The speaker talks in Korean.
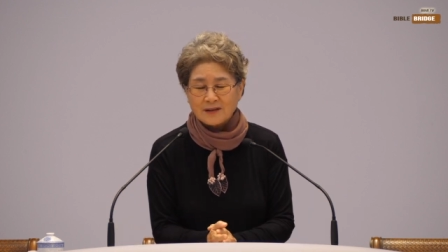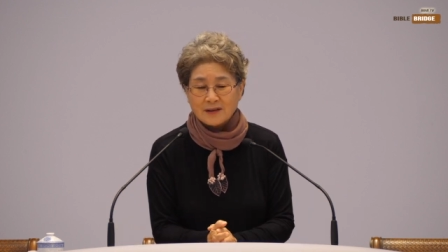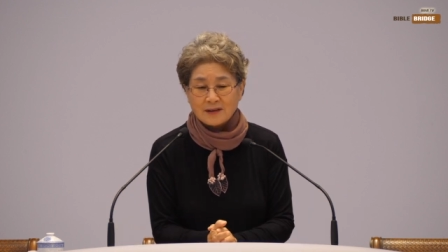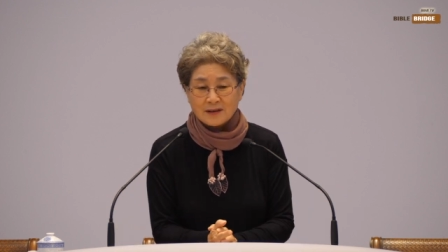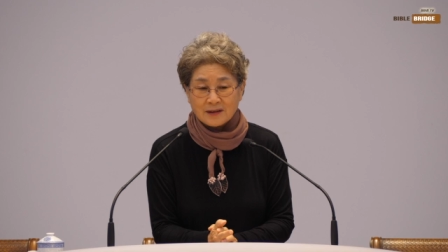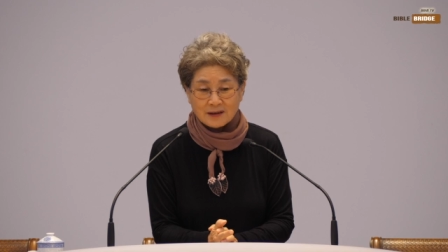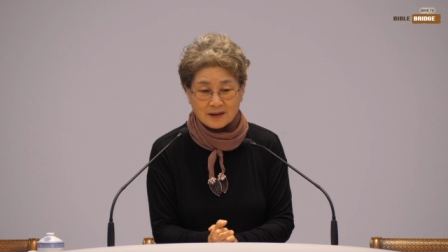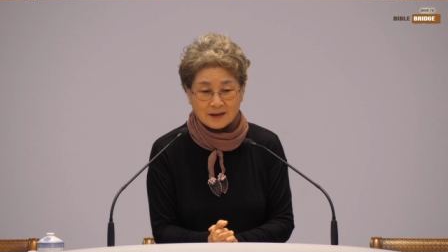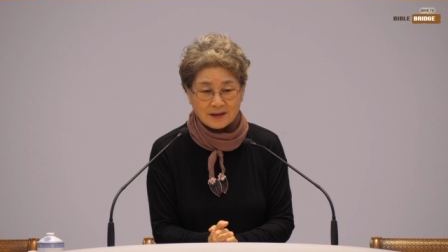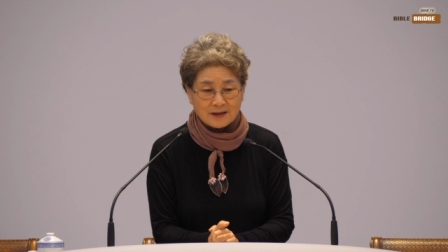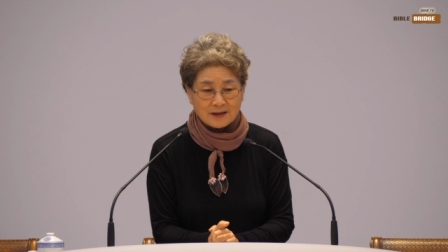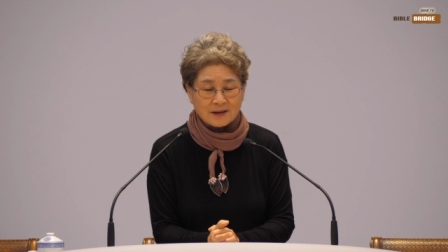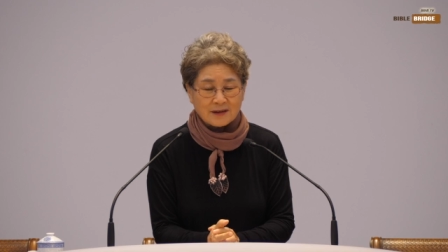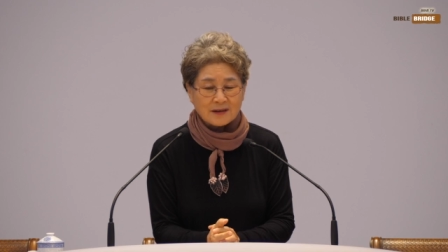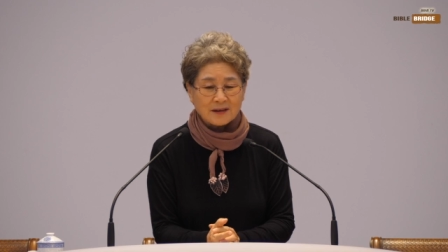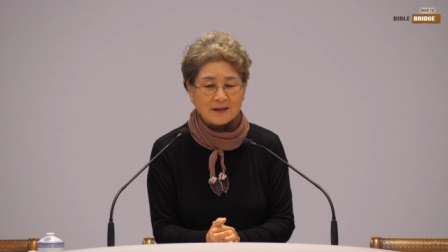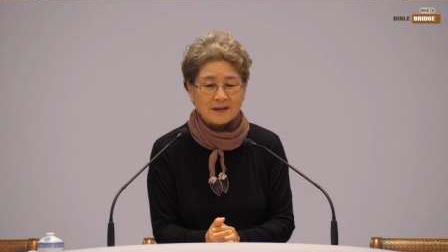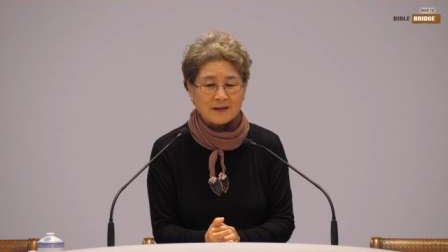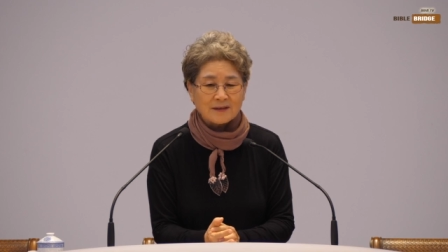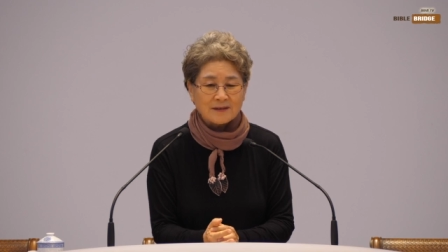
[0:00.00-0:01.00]

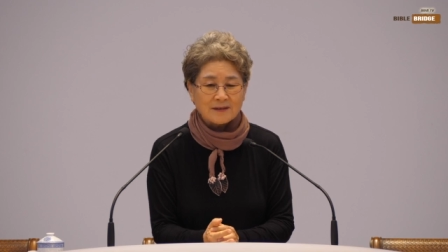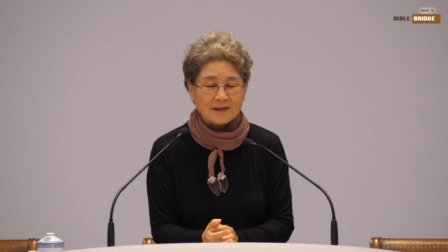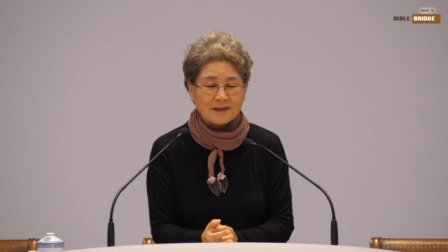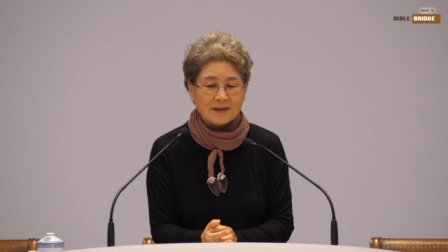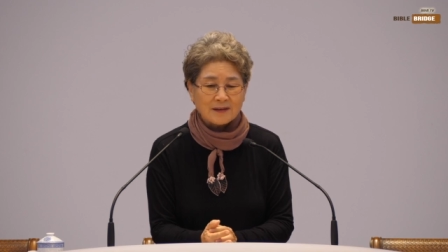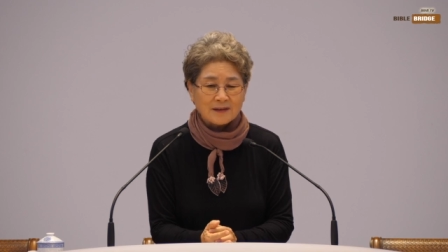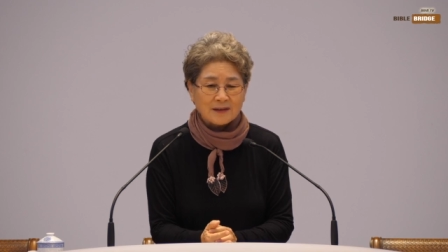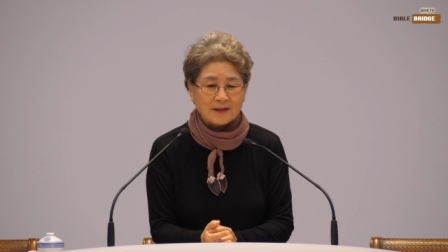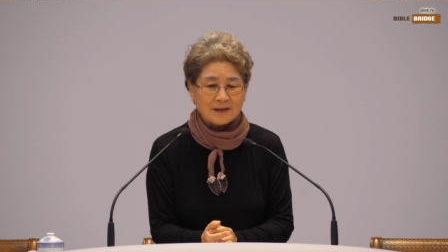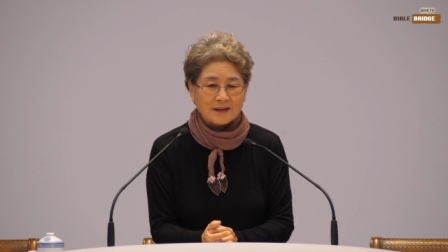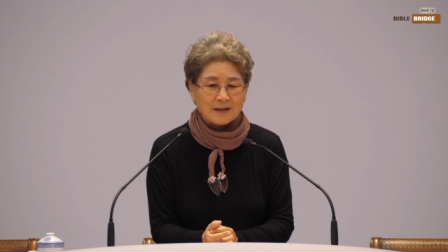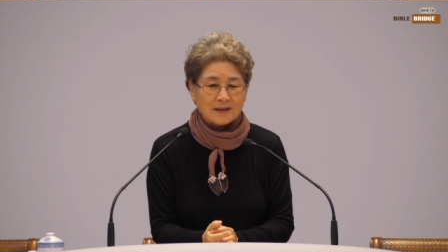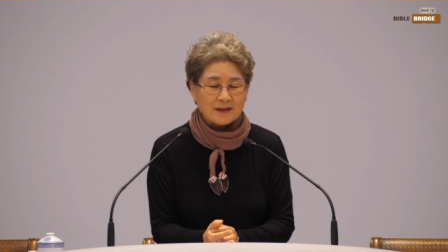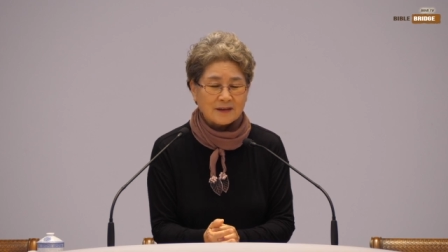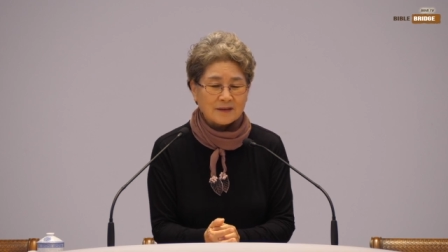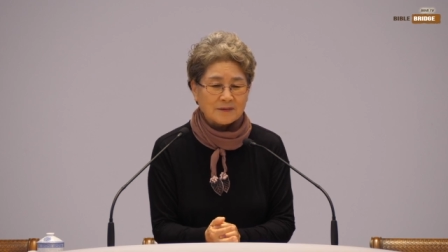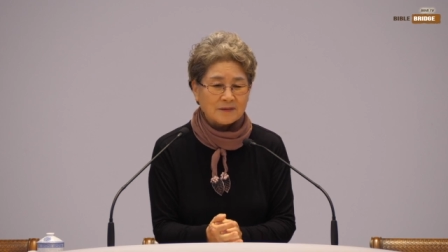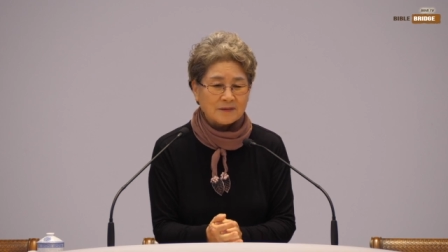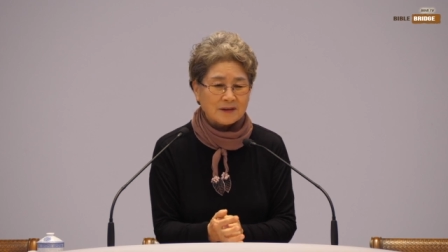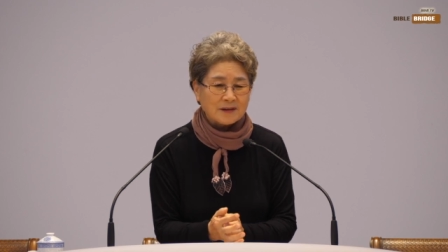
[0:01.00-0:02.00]
그래서
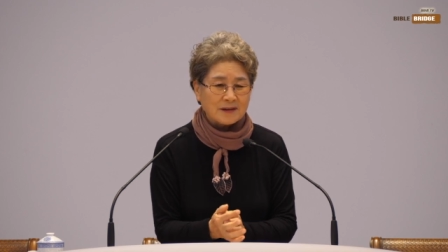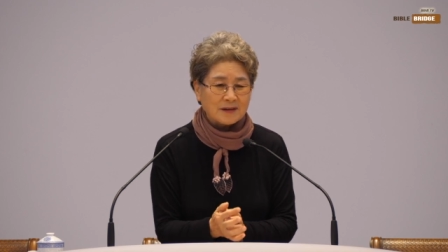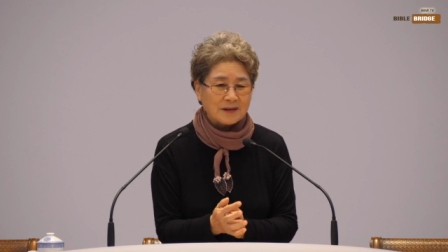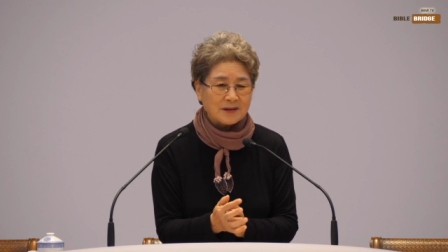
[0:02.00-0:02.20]
여러분이